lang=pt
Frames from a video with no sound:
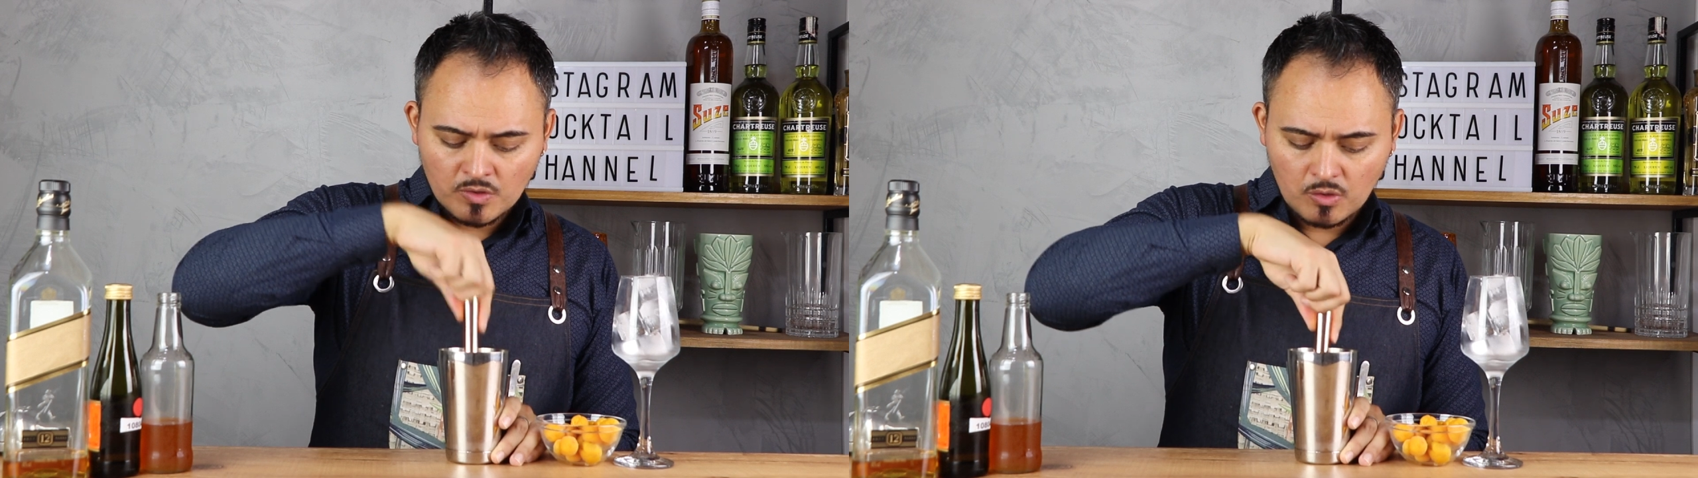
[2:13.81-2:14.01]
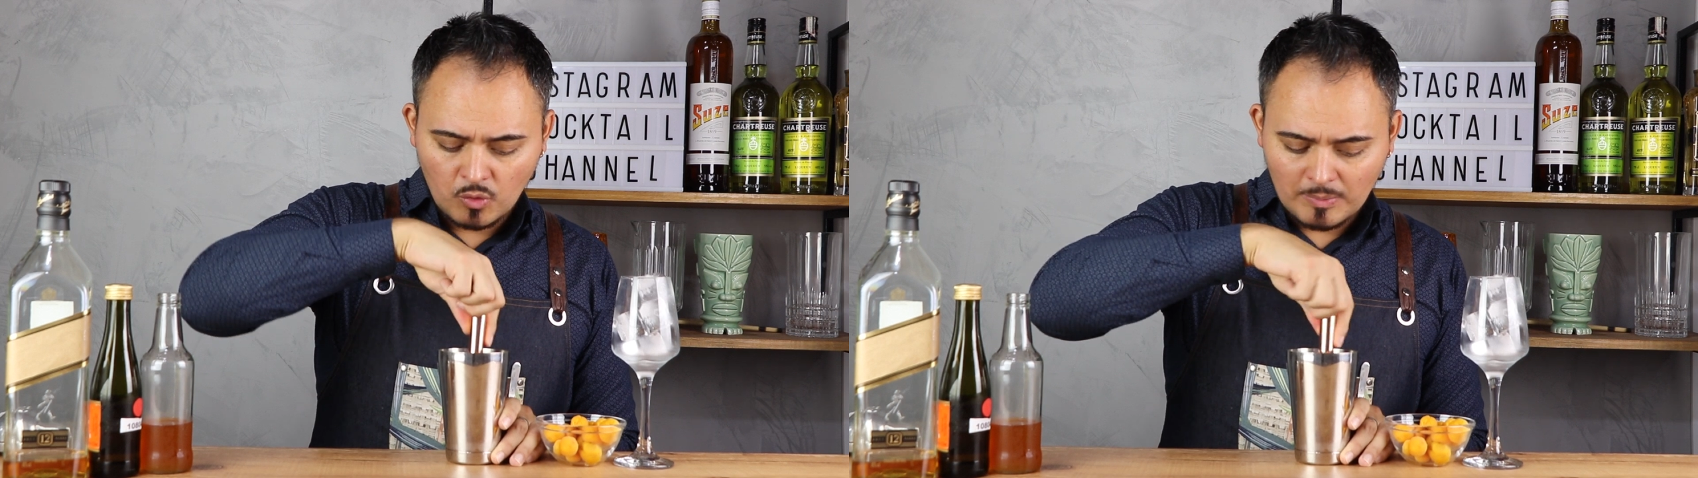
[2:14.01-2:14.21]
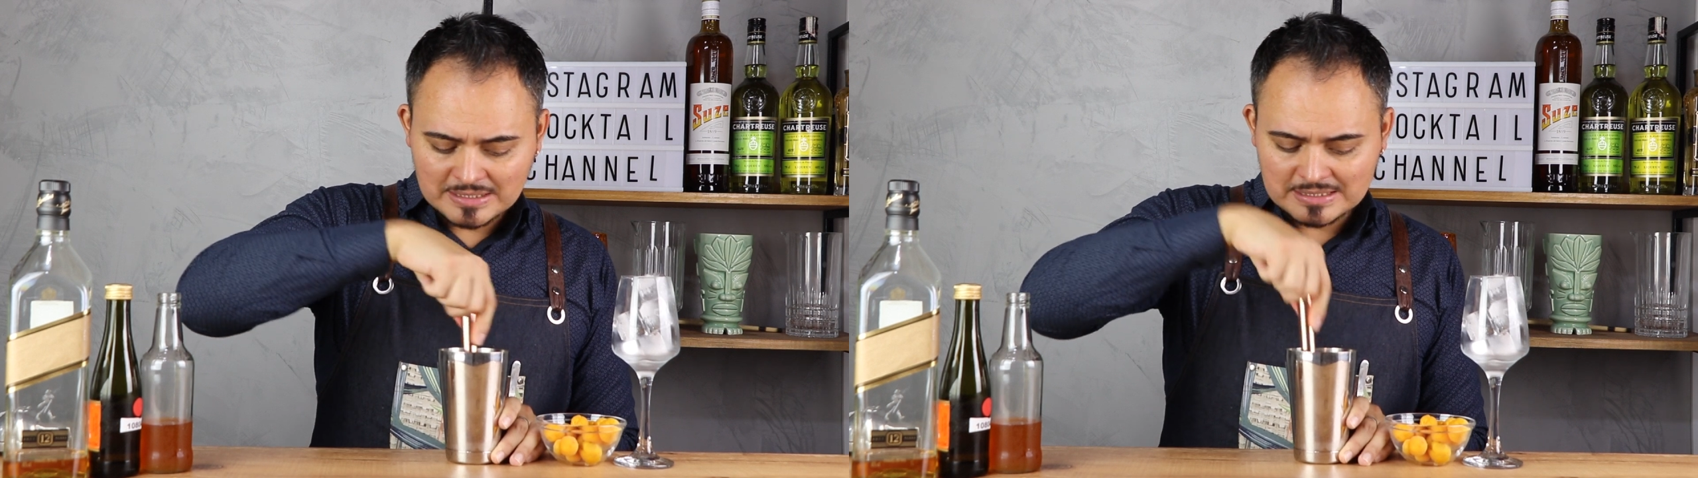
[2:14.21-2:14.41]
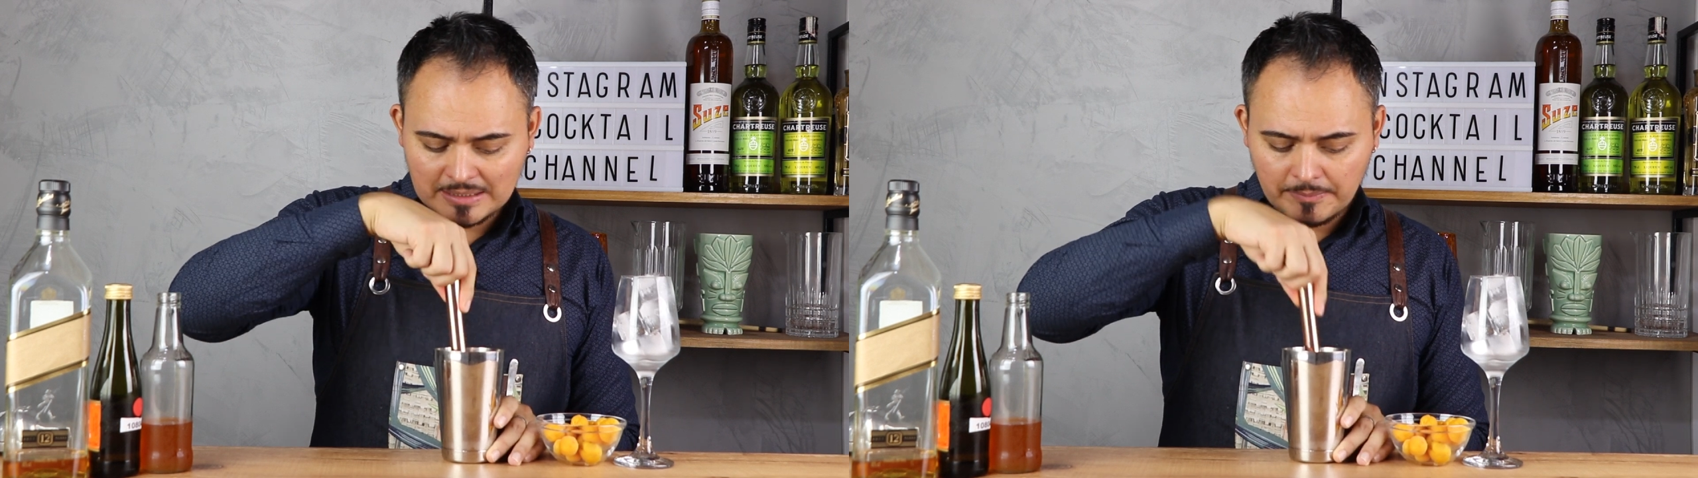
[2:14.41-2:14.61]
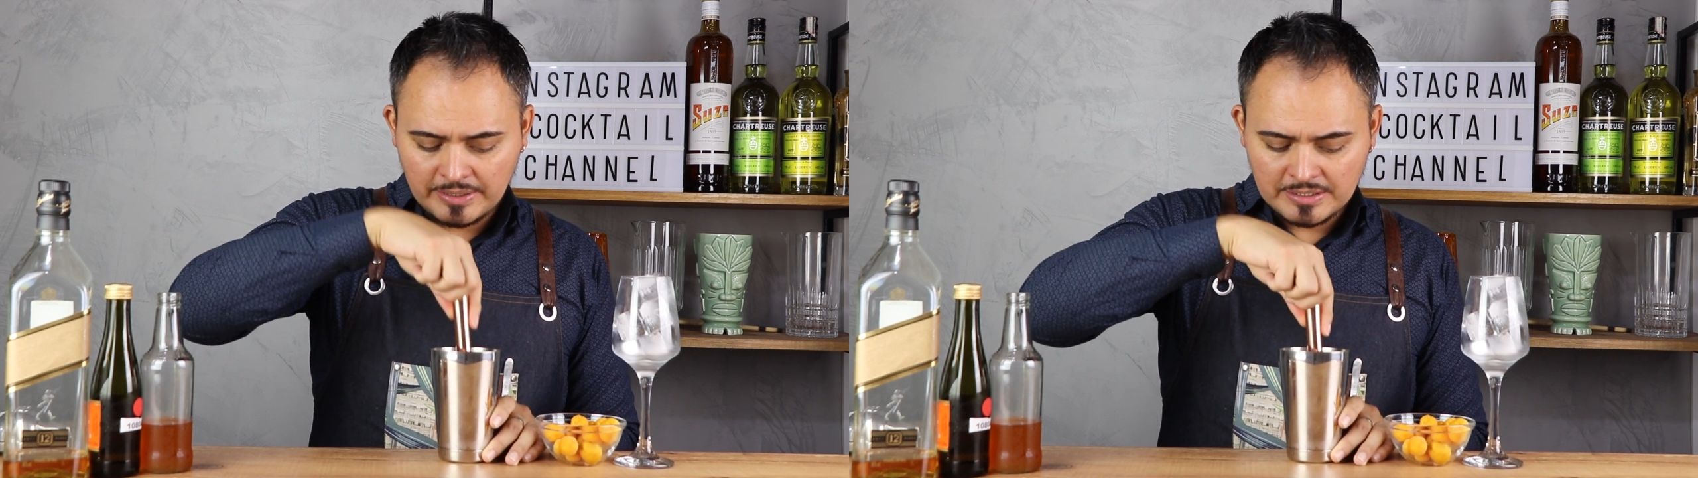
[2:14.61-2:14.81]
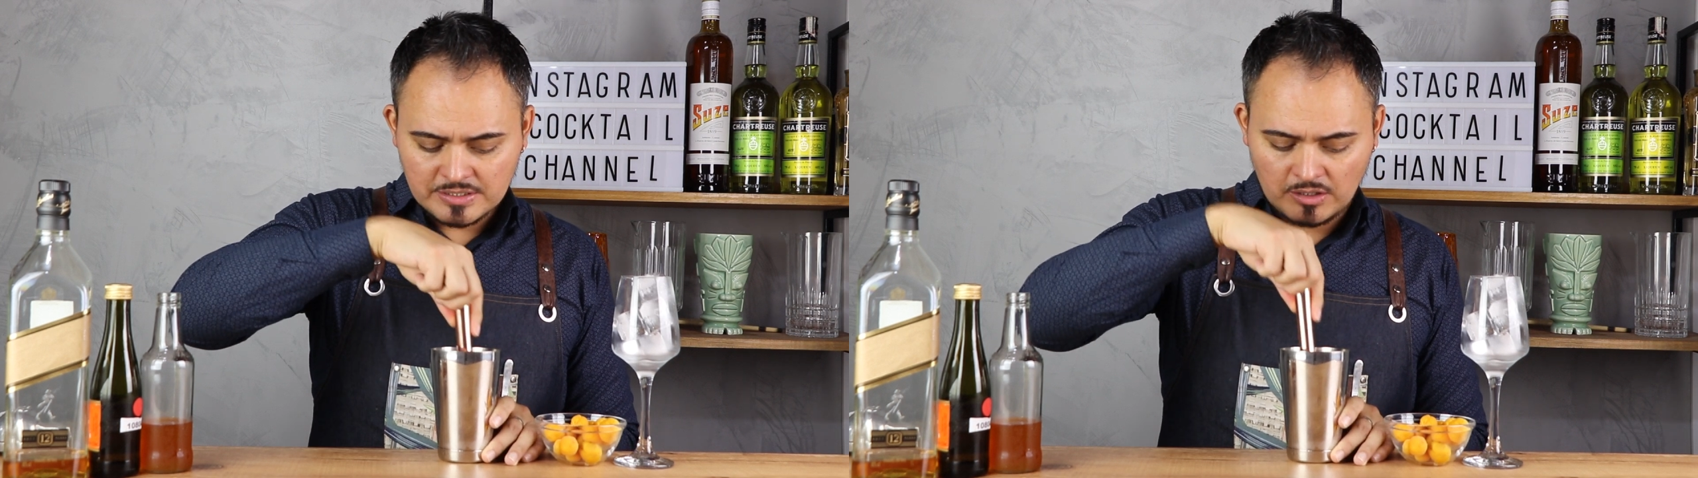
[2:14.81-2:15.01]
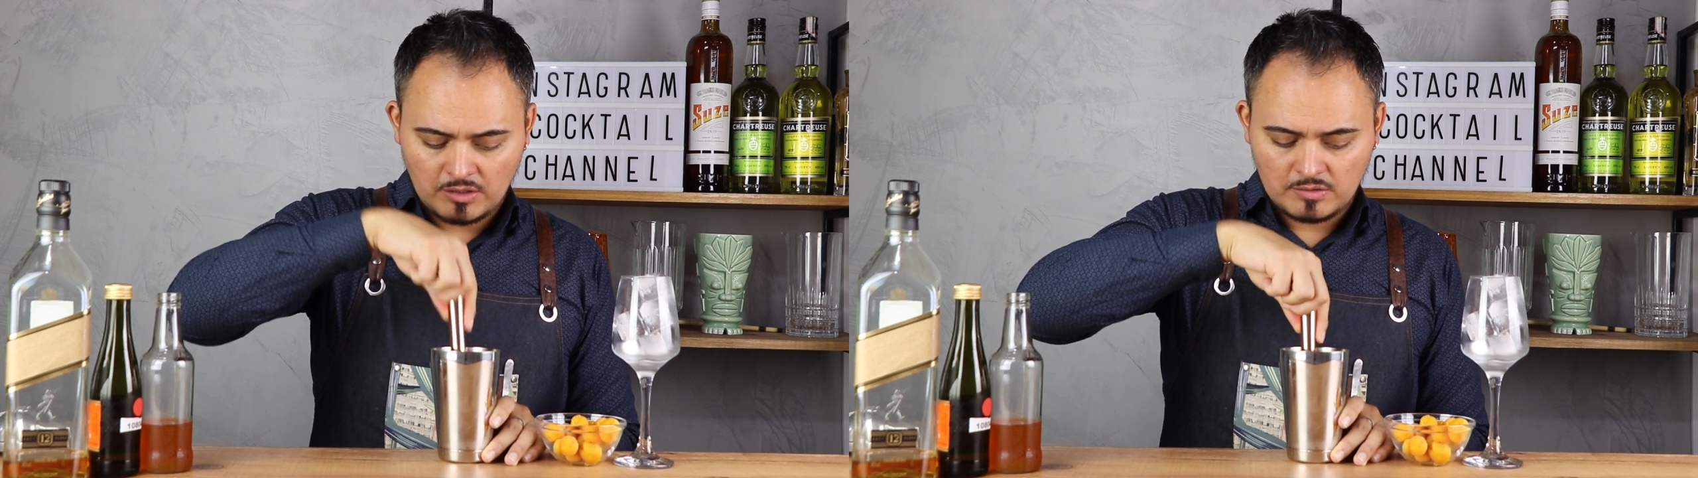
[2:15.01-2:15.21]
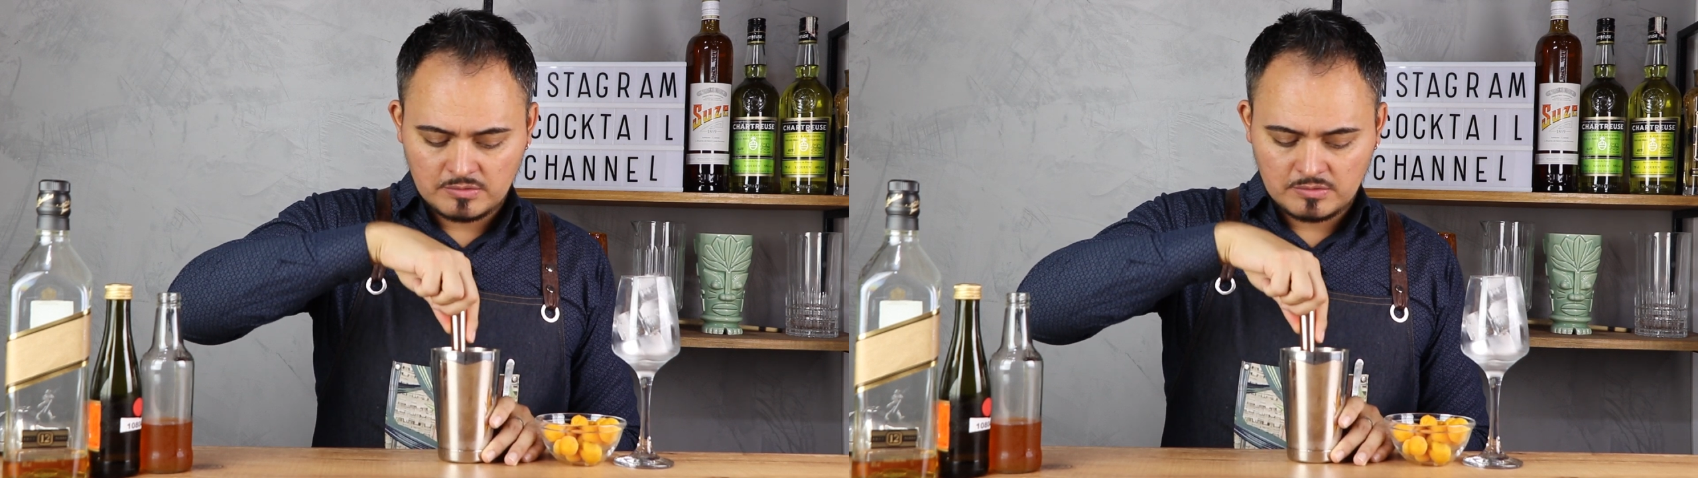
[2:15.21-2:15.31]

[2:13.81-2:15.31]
uma semente, ó.